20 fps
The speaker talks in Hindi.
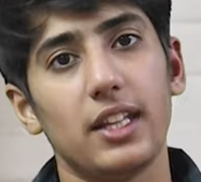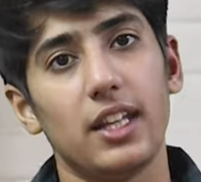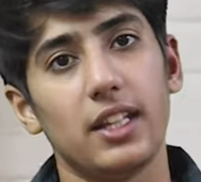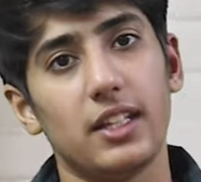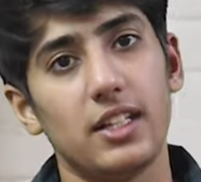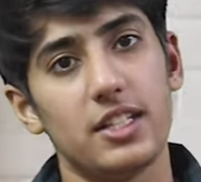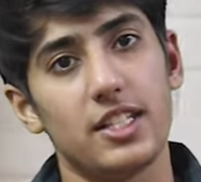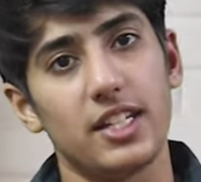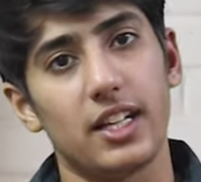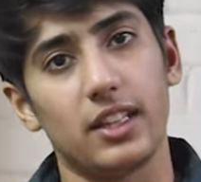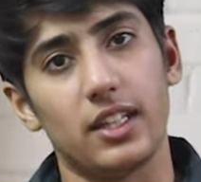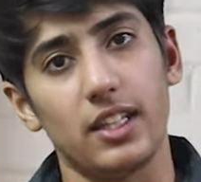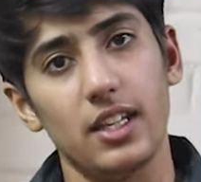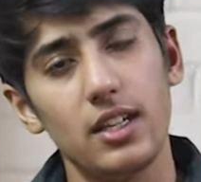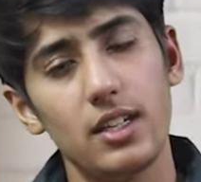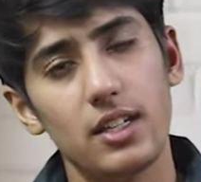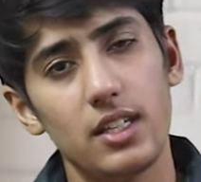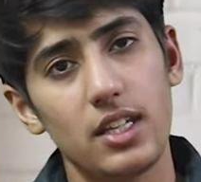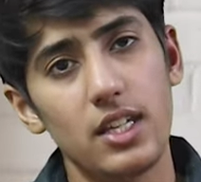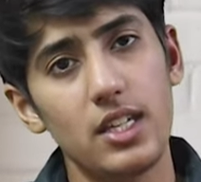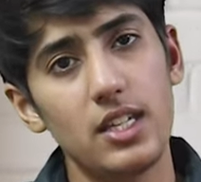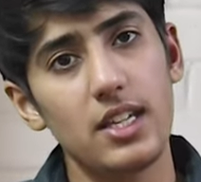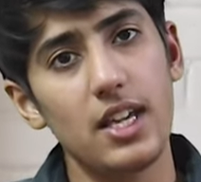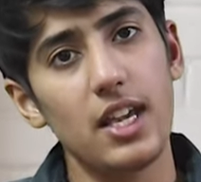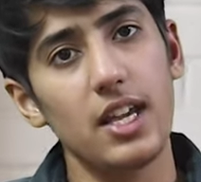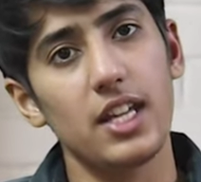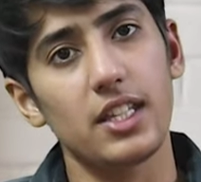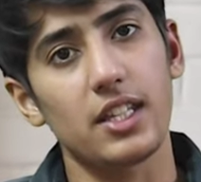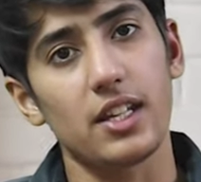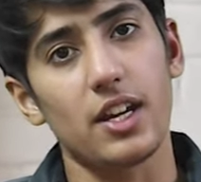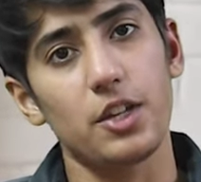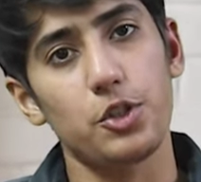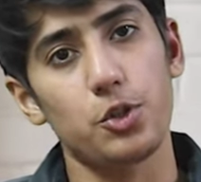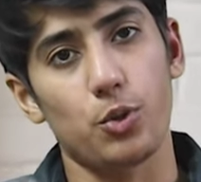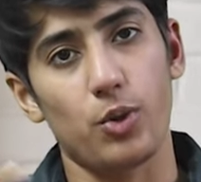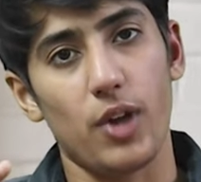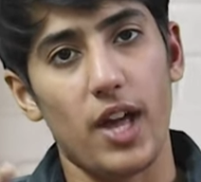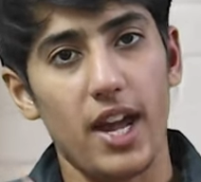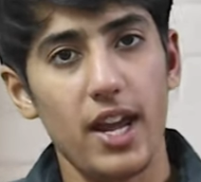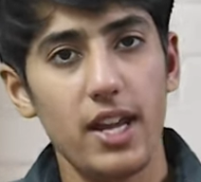के दे दी जाती हैं कि ये इतना
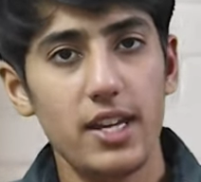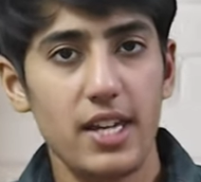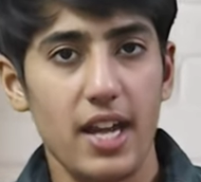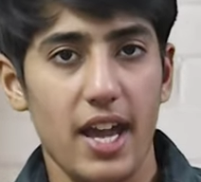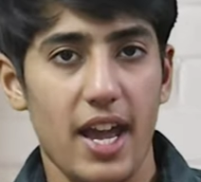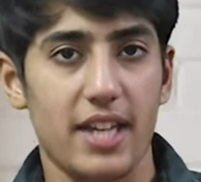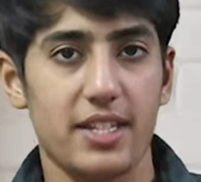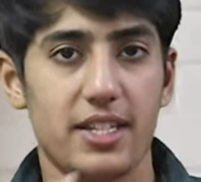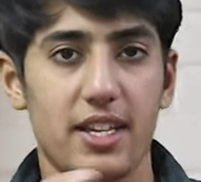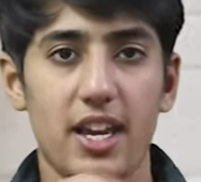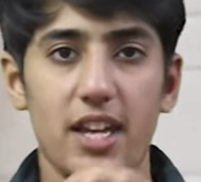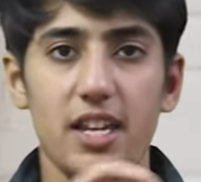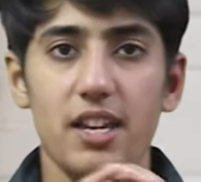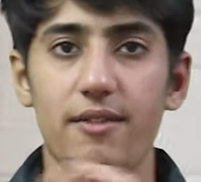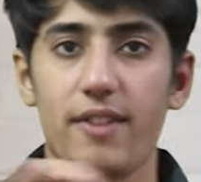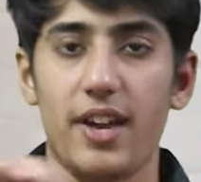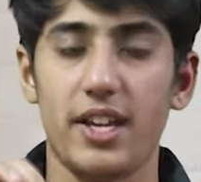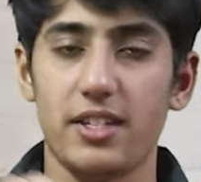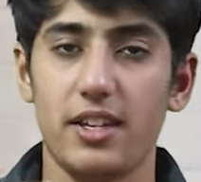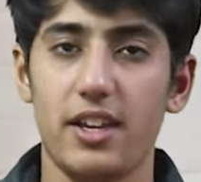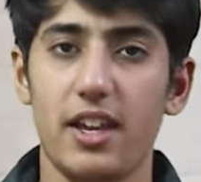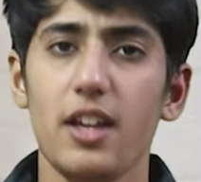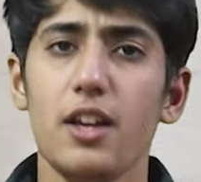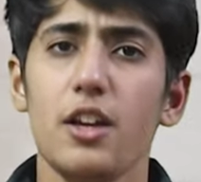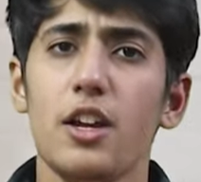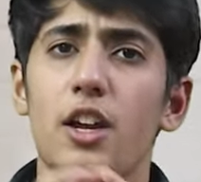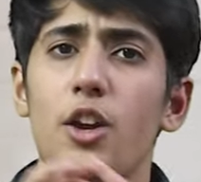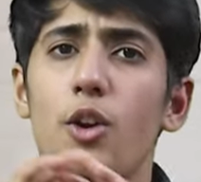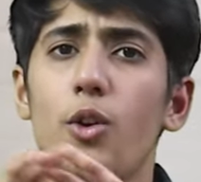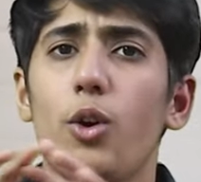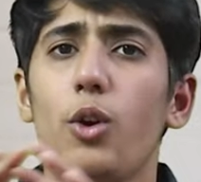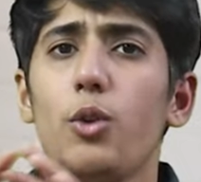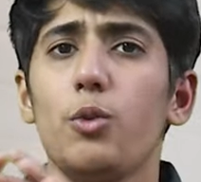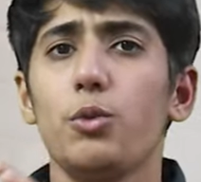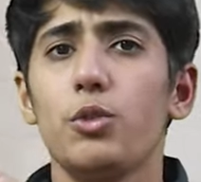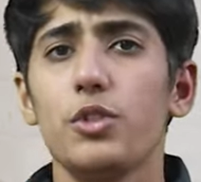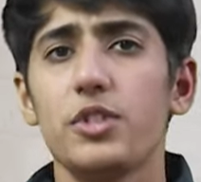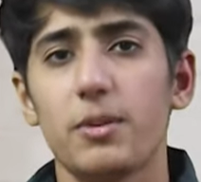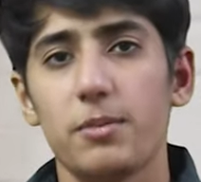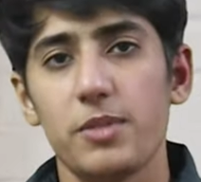चौड़ा है ये ऐसे है ये वैसे है और
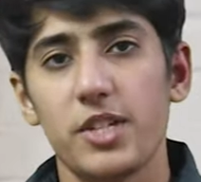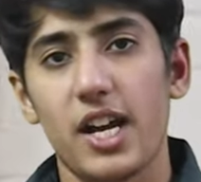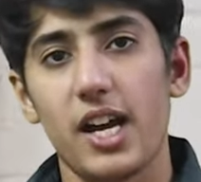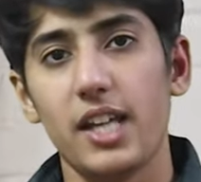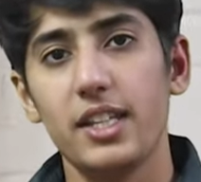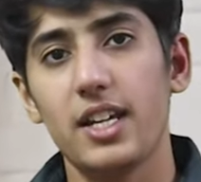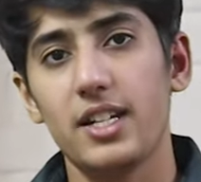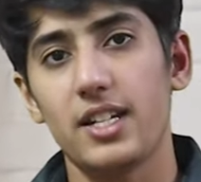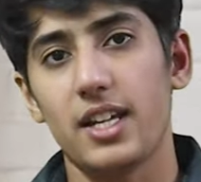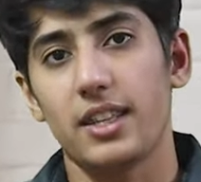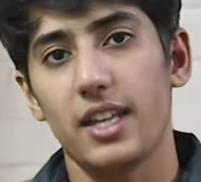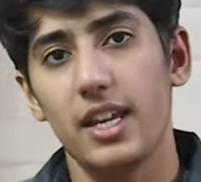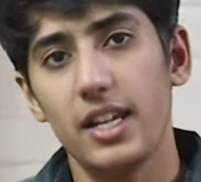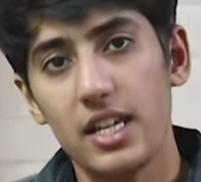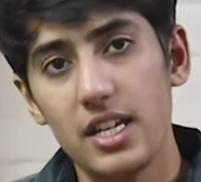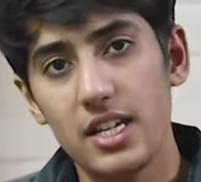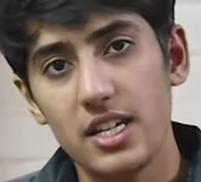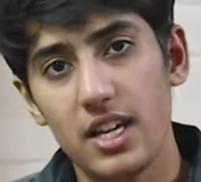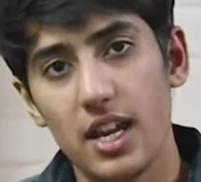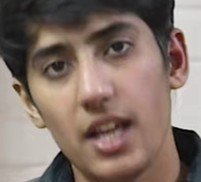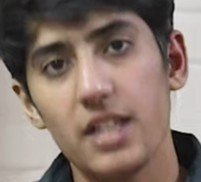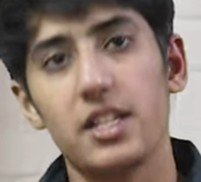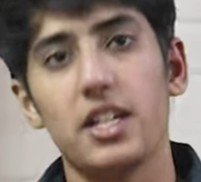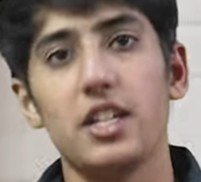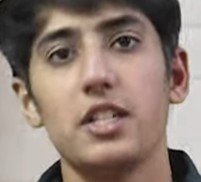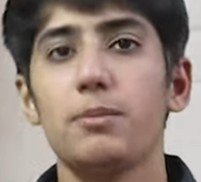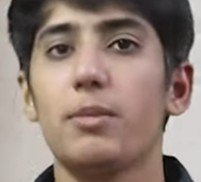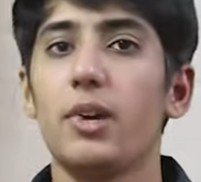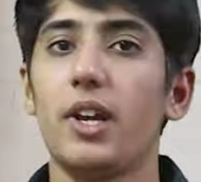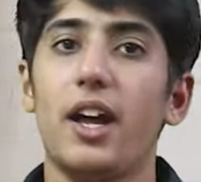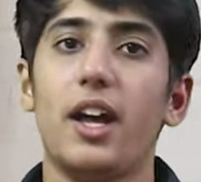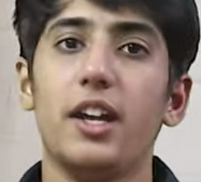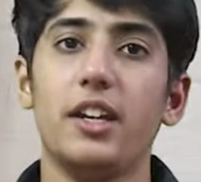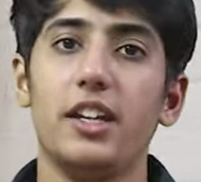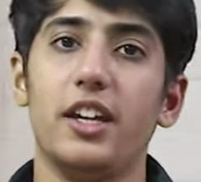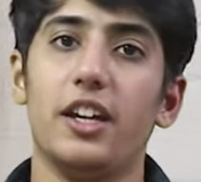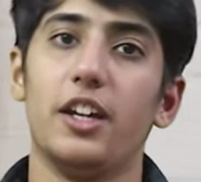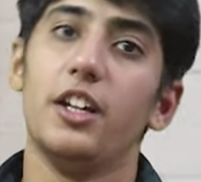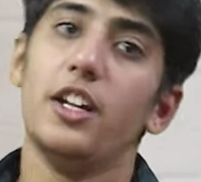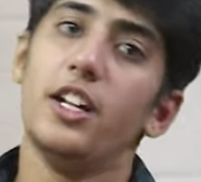उनको समझा दिया जाता है कि ये चीज़
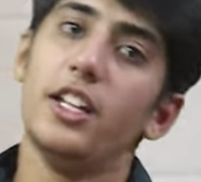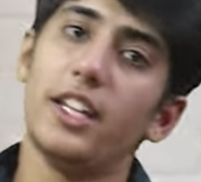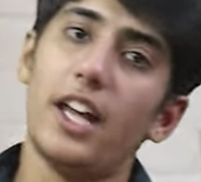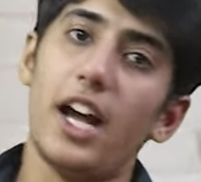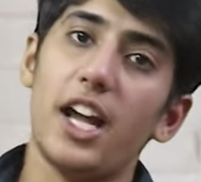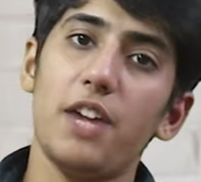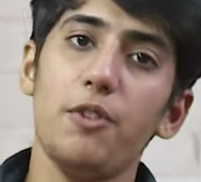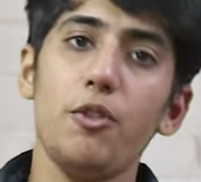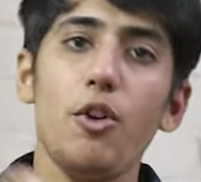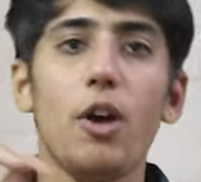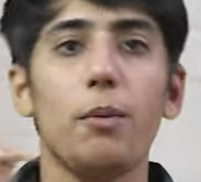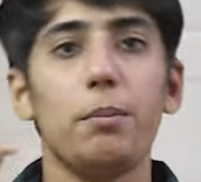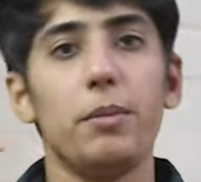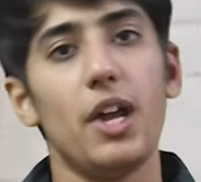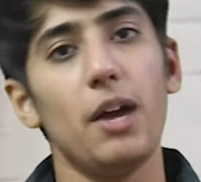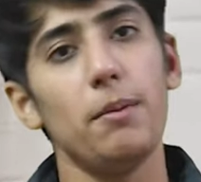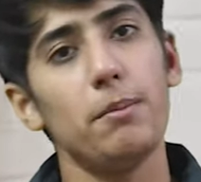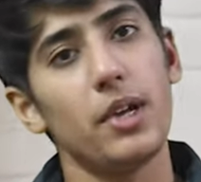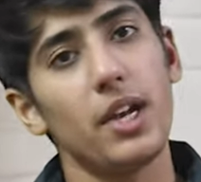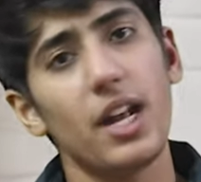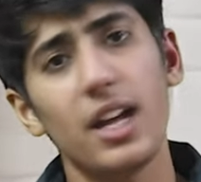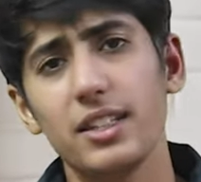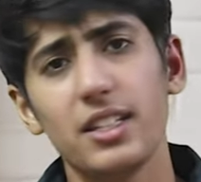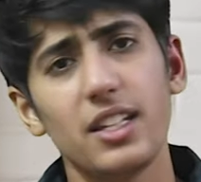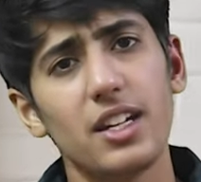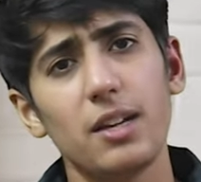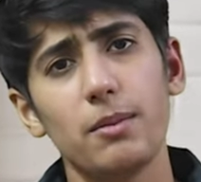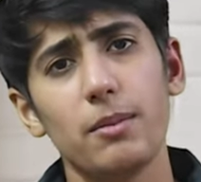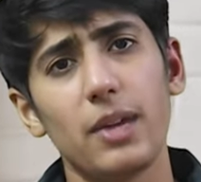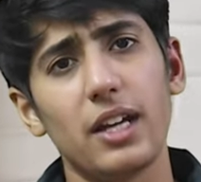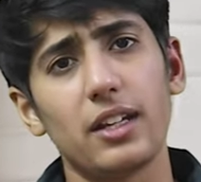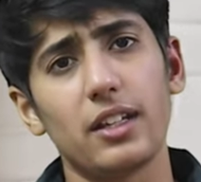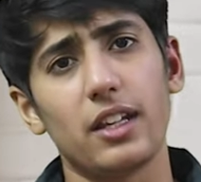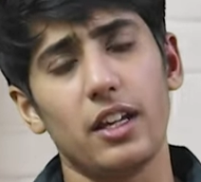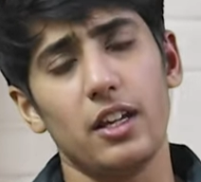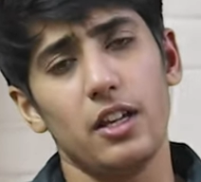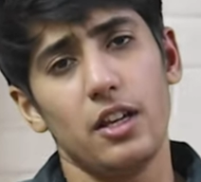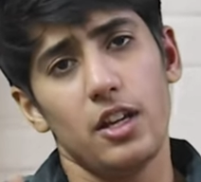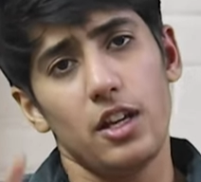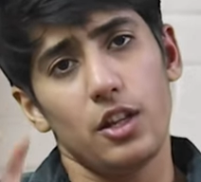बनानी है ताकि वो अपने आप बनाते रहें बैठ
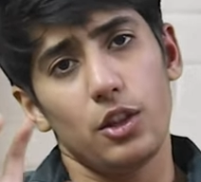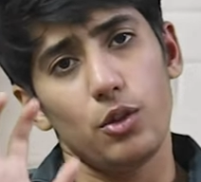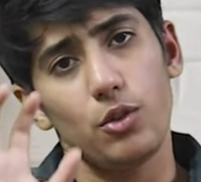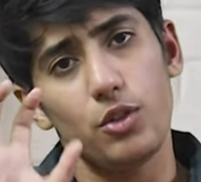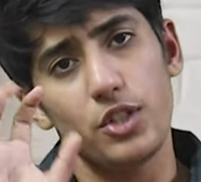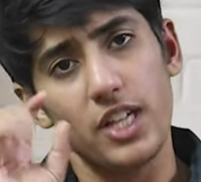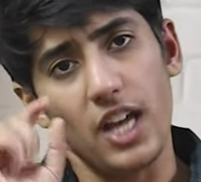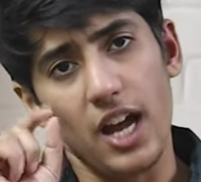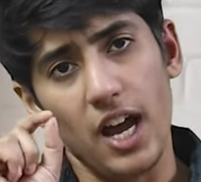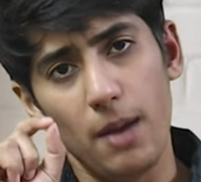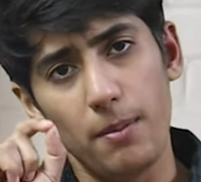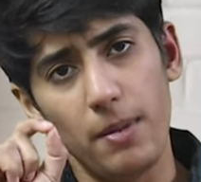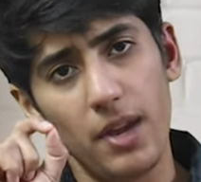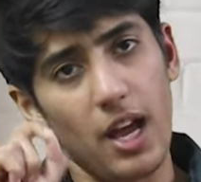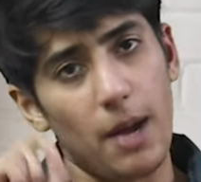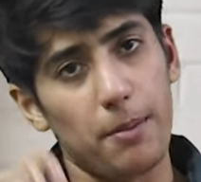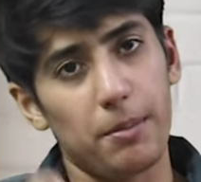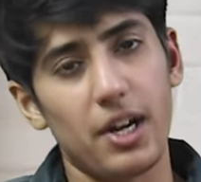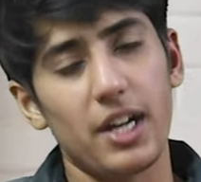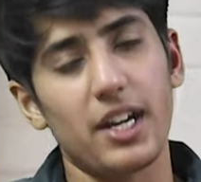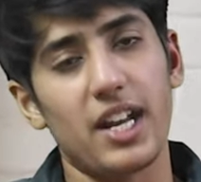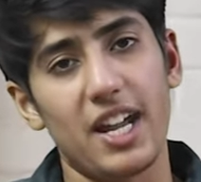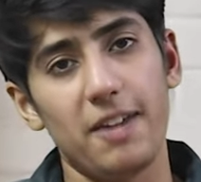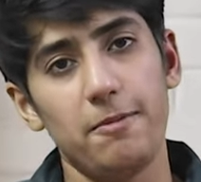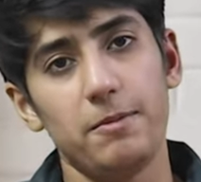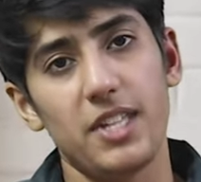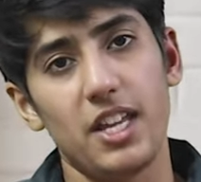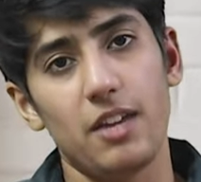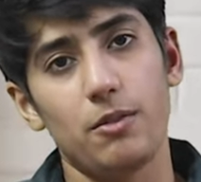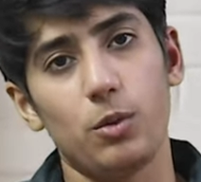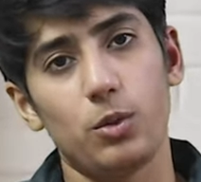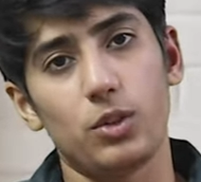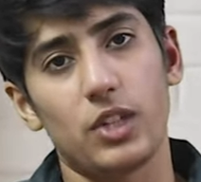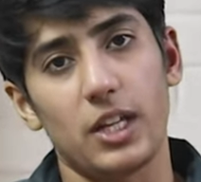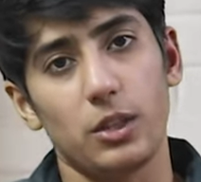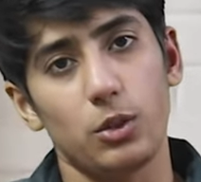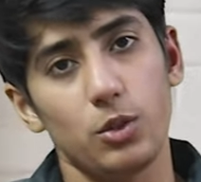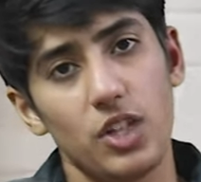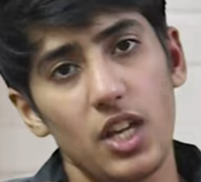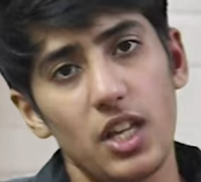के तो यहाँ पर आपका टाइम सेव
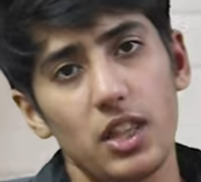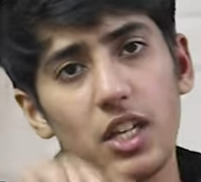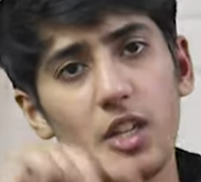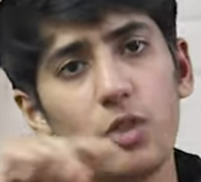होता है तो ये